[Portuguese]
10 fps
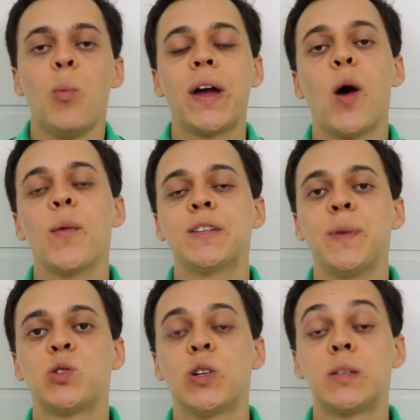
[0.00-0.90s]
Porque algumas
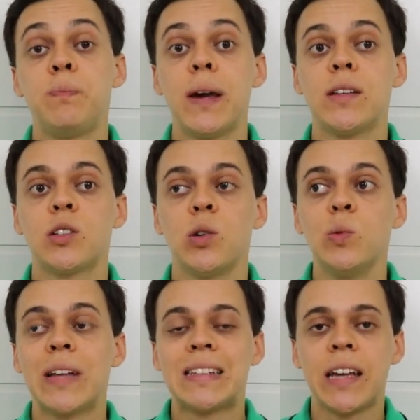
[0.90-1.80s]
pessoas
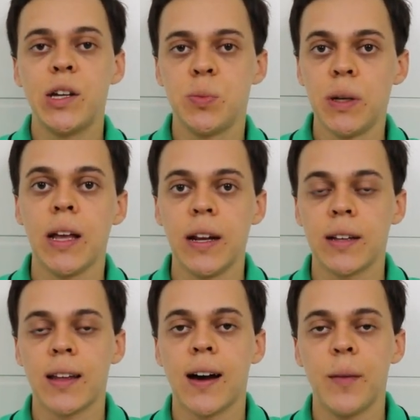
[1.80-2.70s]
pensam da seguinte
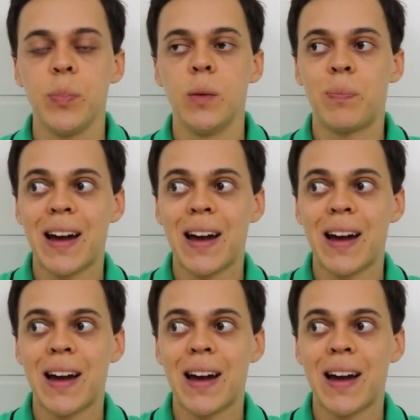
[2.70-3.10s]
maneira, tá?